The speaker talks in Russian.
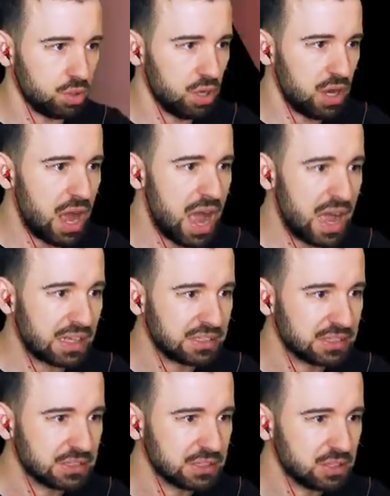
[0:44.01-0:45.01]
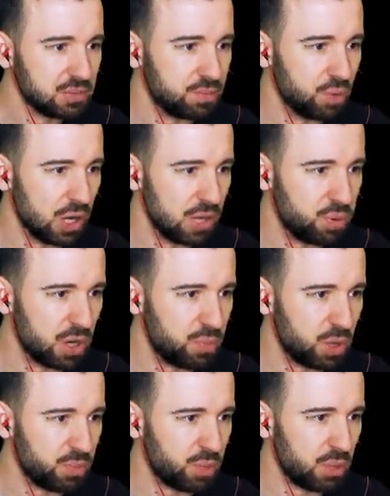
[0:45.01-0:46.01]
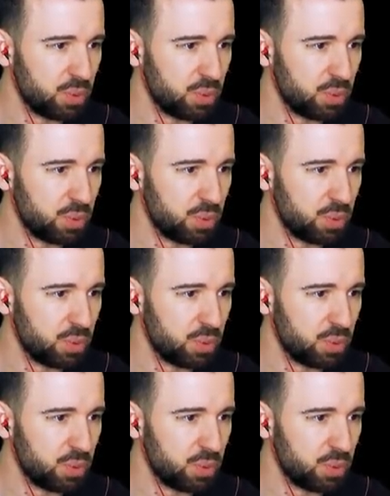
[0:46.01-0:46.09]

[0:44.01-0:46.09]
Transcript: А! Боль, боль, боль, боль,